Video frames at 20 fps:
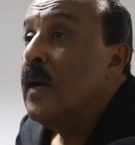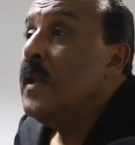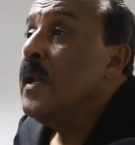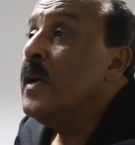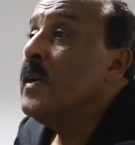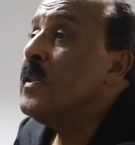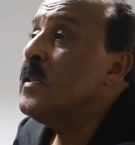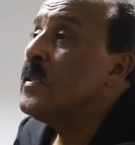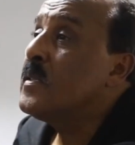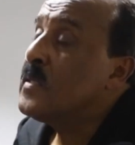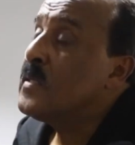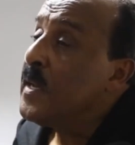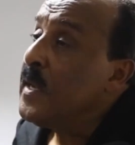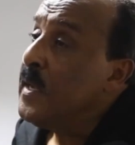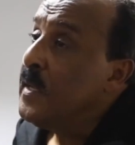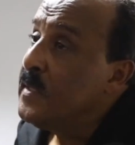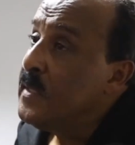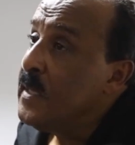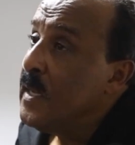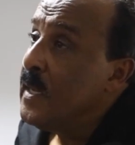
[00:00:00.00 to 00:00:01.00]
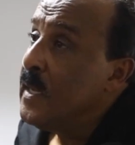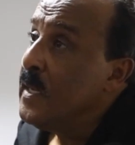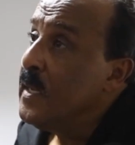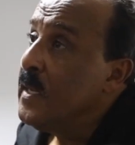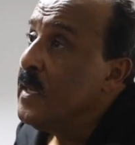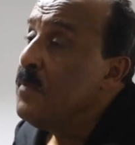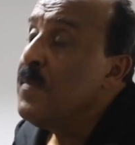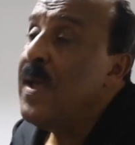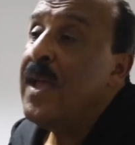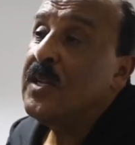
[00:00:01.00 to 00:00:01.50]
انا قلت التصريح
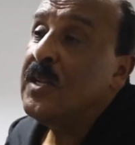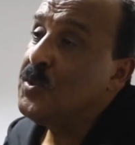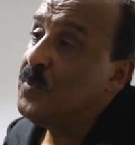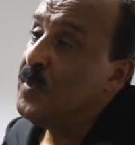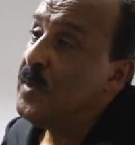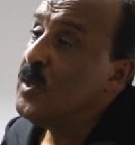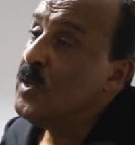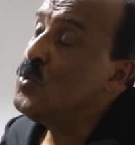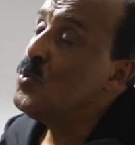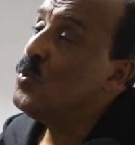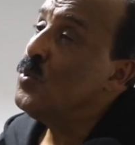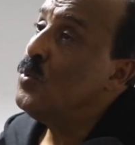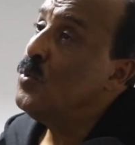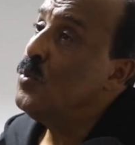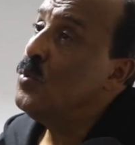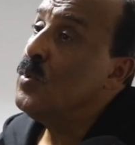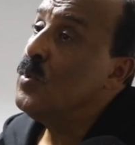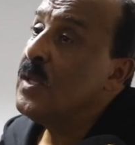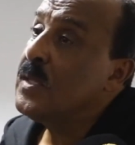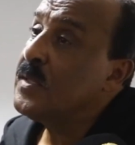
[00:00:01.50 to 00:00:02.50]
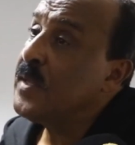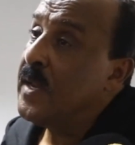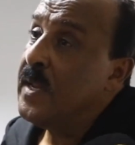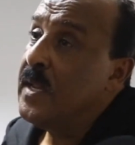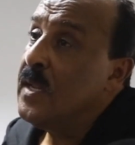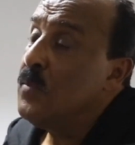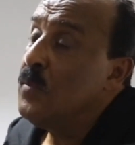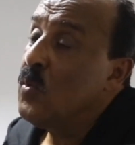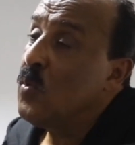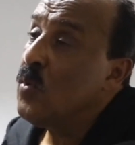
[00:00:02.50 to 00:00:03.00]
ديالي ما عجبنيش وقلت
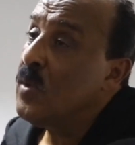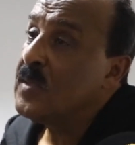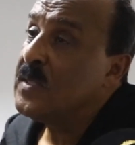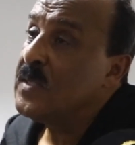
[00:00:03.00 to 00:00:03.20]
رايي بكل